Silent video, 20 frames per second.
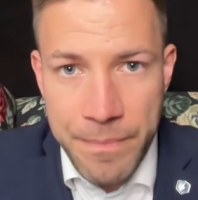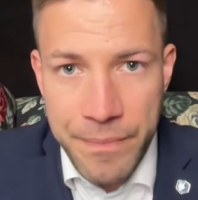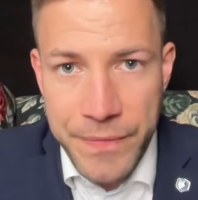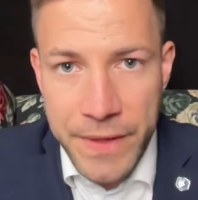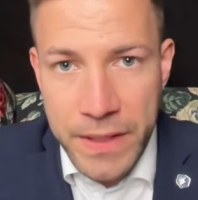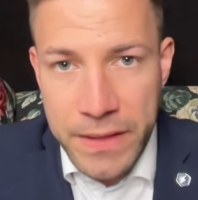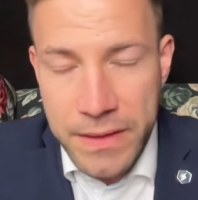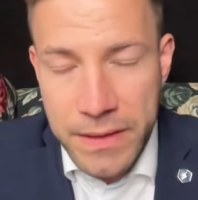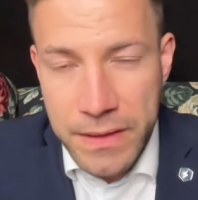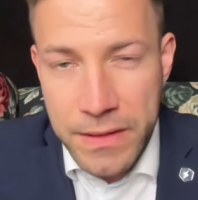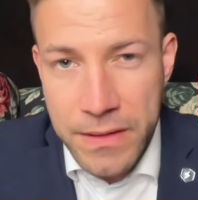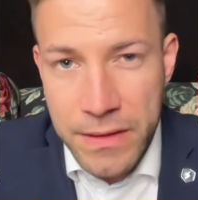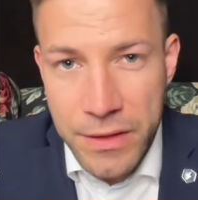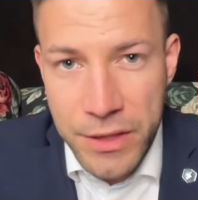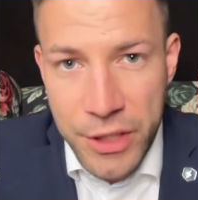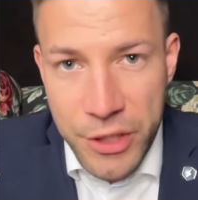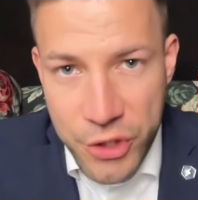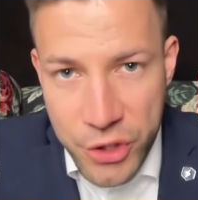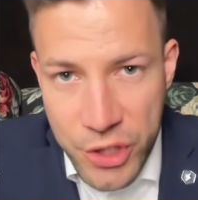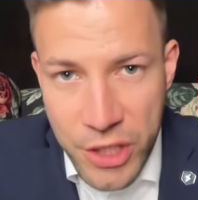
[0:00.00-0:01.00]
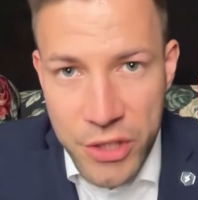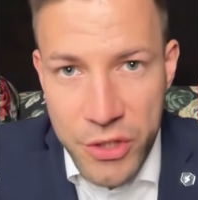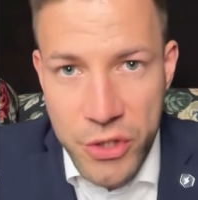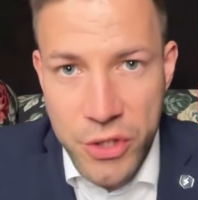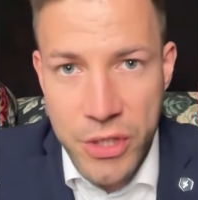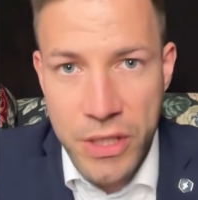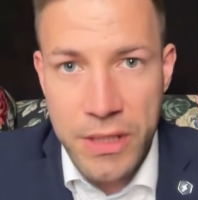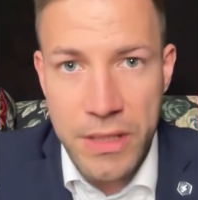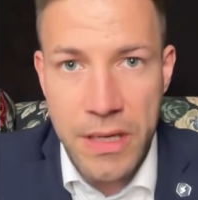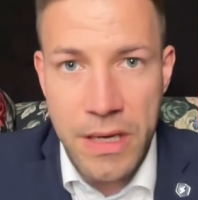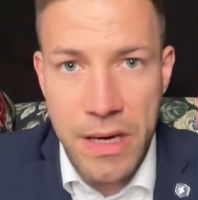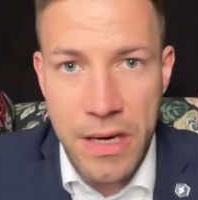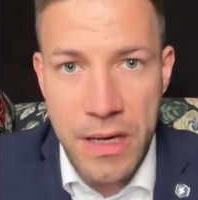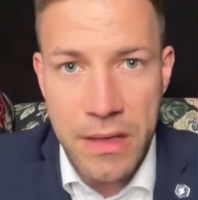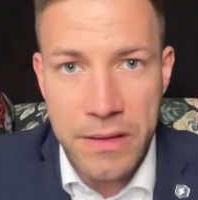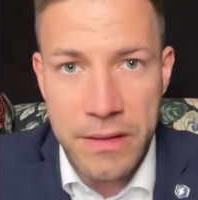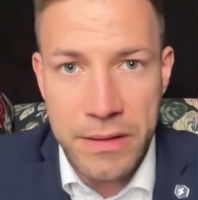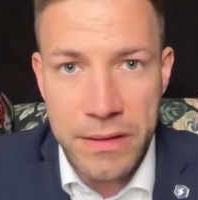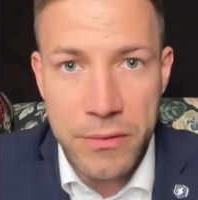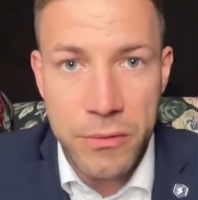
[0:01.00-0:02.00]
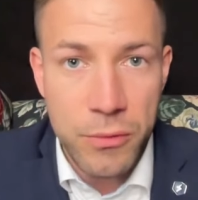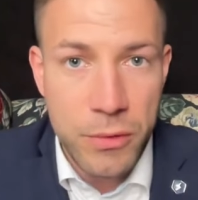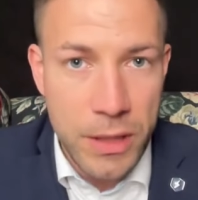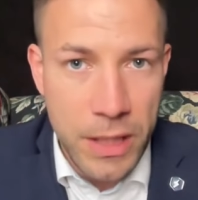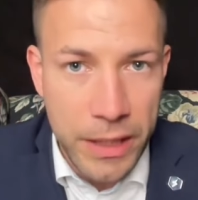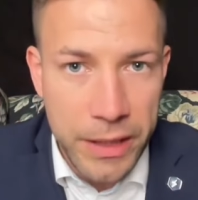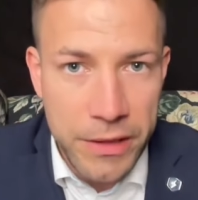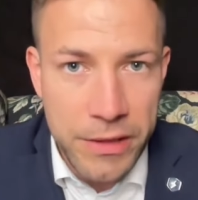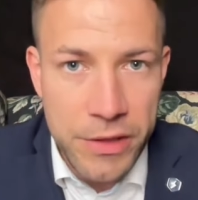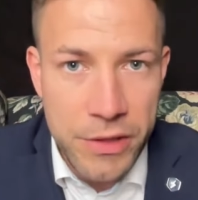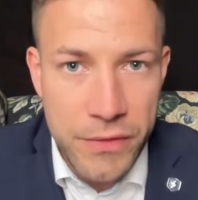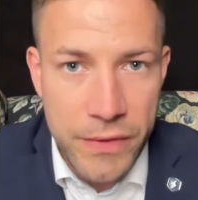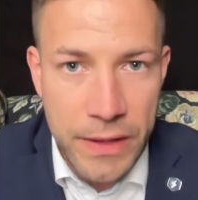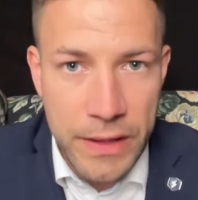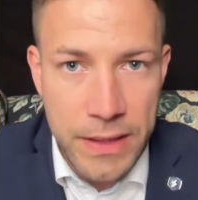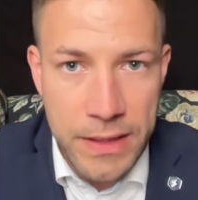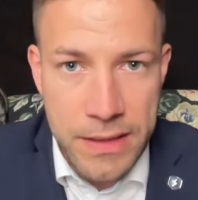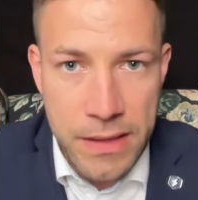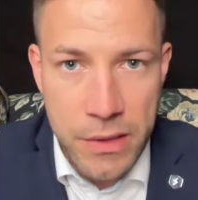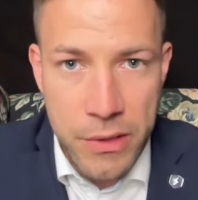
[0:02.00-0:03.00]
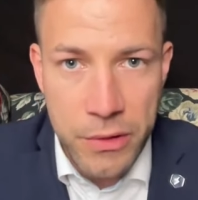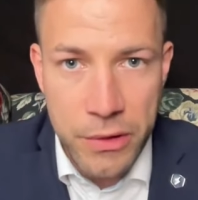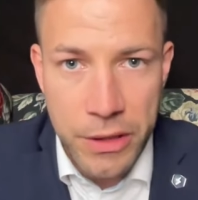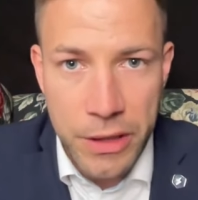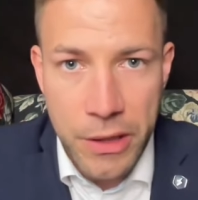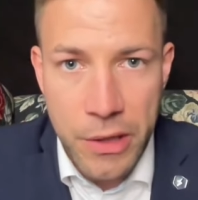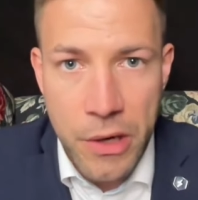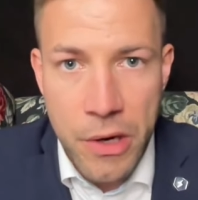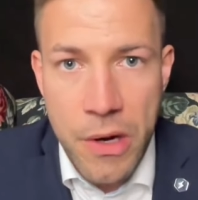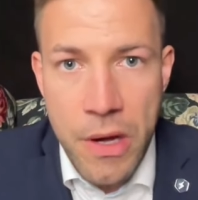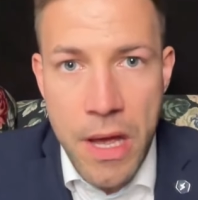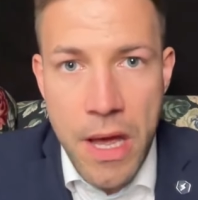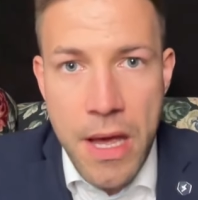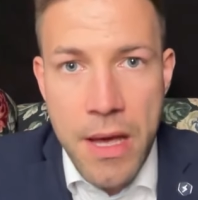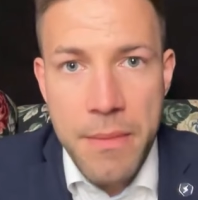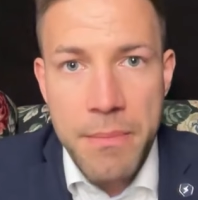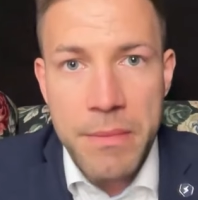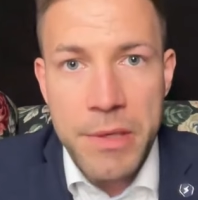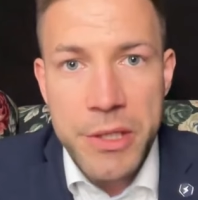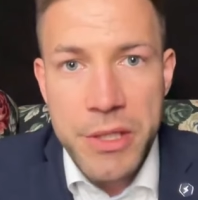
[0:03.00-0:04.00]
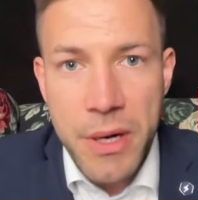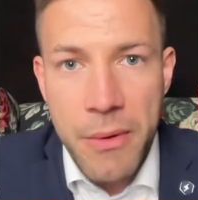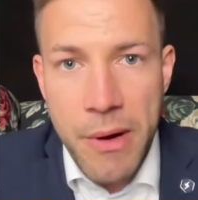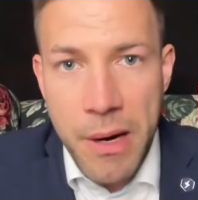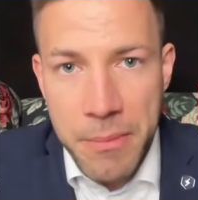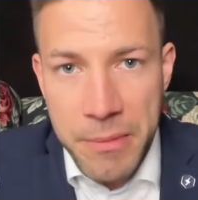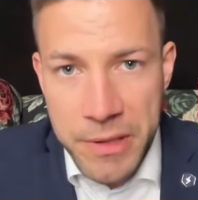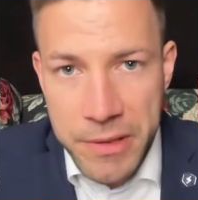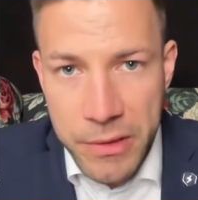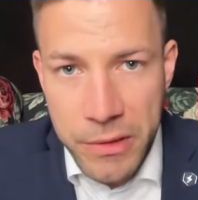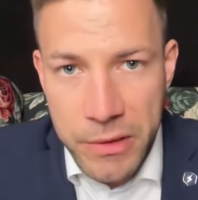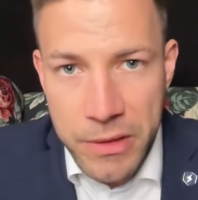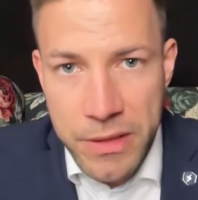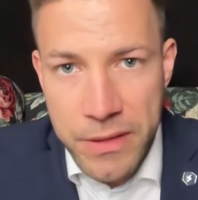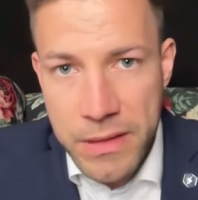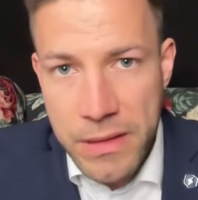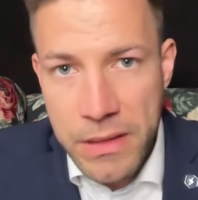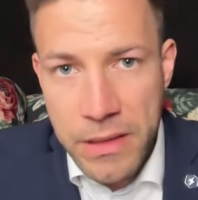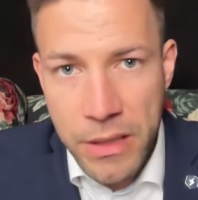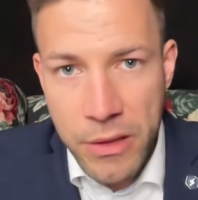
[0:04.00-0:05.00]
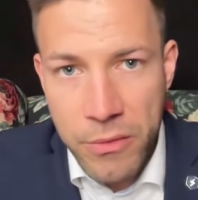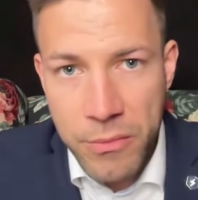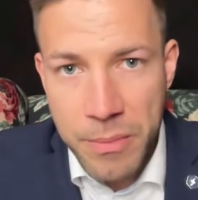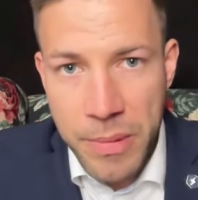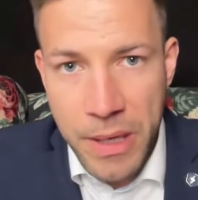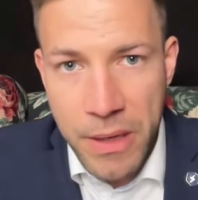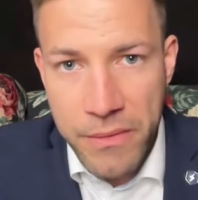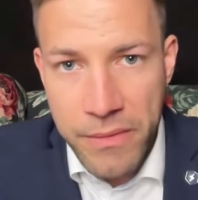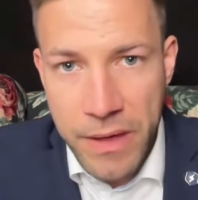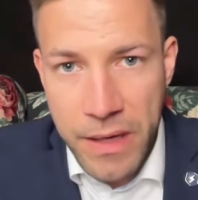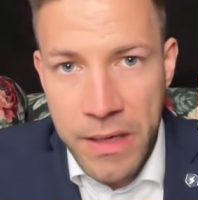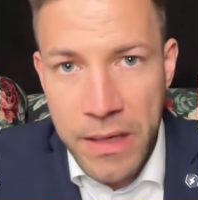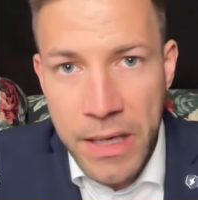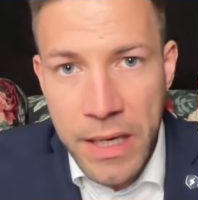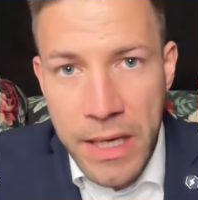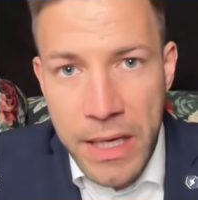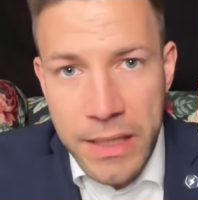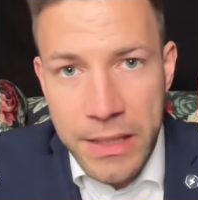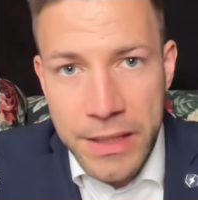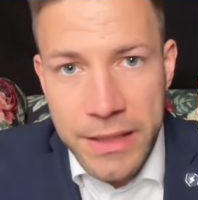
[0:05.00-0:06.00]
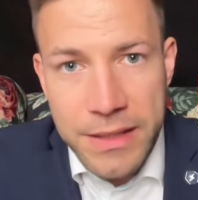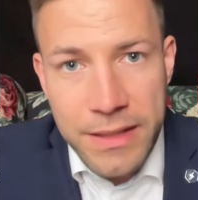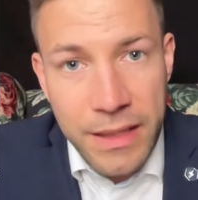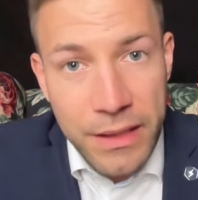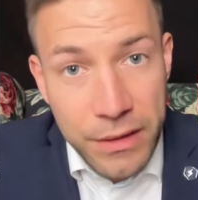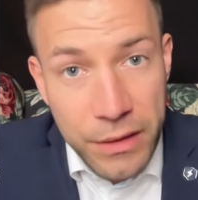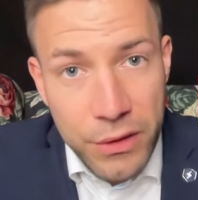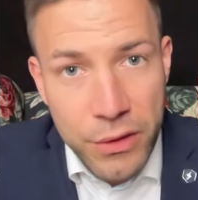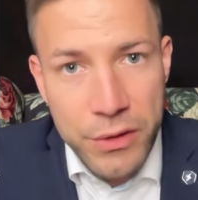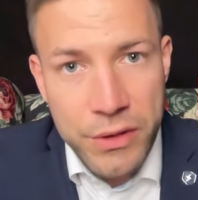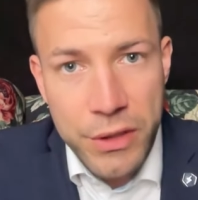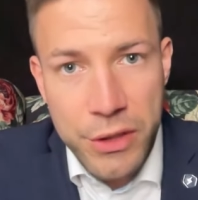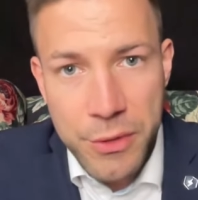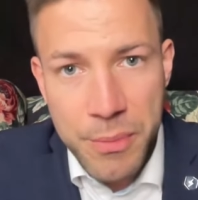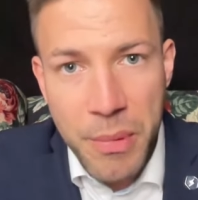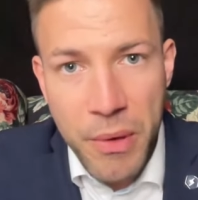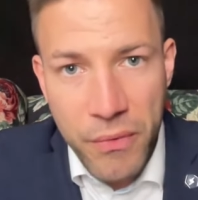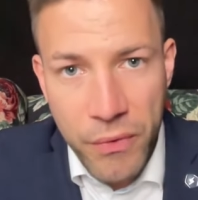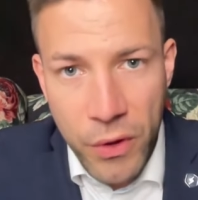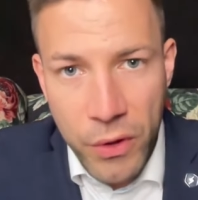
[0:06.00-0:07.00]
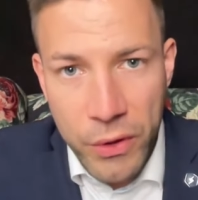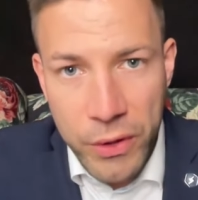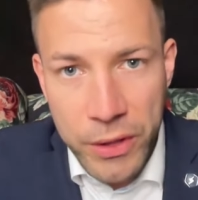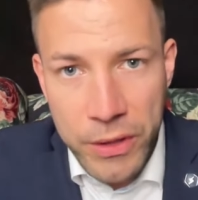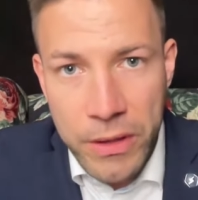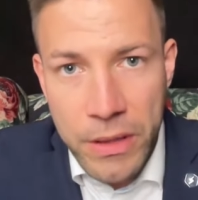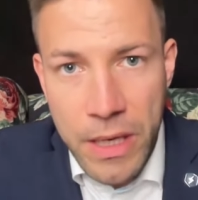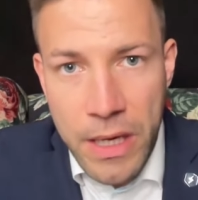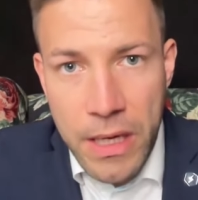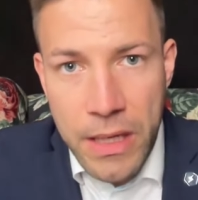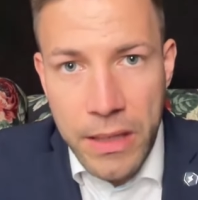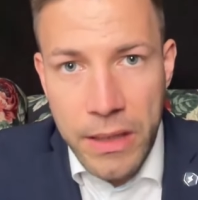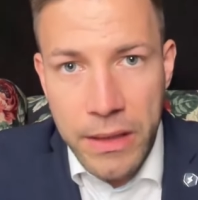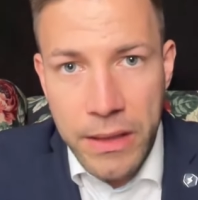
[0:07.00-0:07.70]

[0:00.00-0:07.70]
Na nieszczęście dla Ukrainy i świata zachodniego, my działamy zgodnie z literą prawa, niestety dosyć powoli.